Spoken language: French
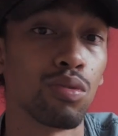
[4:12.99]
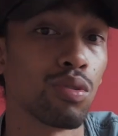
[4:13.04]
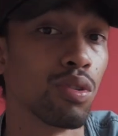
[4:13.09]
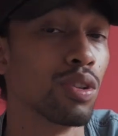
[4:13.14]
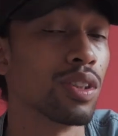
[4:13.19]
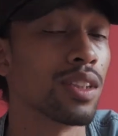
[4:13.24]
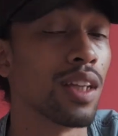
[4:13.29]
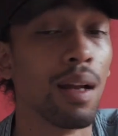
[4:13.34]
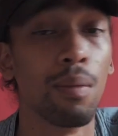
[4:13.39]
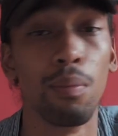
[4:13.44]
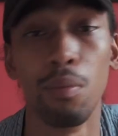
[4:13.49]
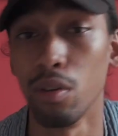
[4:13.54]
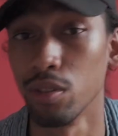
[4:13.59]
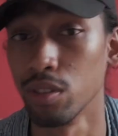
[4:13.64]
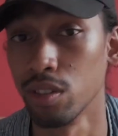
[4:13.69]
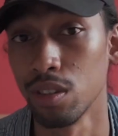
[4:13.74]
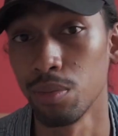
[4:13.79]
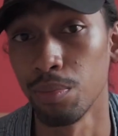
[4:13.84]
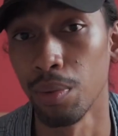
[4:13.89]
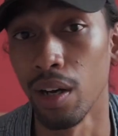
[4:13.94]
totalement
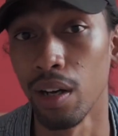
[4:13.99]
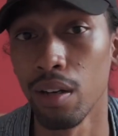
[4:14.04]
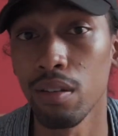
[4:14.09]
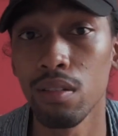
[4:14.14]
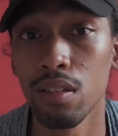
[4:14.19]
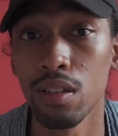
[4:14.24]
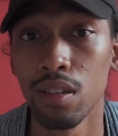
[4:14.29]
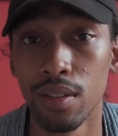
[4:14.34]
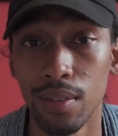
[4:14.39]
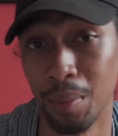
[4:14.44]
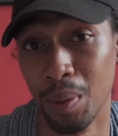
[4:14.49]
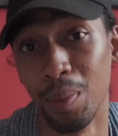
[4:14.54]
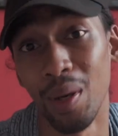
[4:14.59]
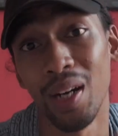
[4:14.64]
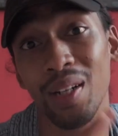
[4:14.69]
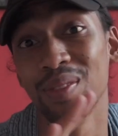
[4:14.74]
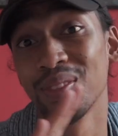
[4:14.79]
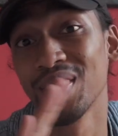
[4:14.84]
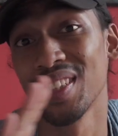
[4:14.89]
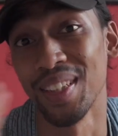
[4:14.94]
disparu, mais
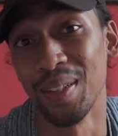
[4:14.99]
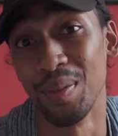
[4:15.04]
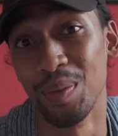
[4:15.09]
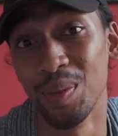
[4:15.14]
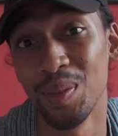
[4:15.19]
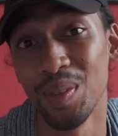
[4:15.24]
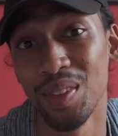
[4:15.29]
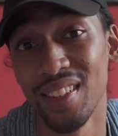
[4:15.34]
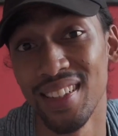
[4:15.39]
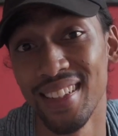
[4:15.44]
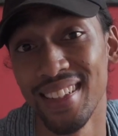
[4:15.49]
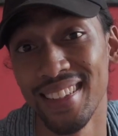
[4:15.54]
par contre c'est bon,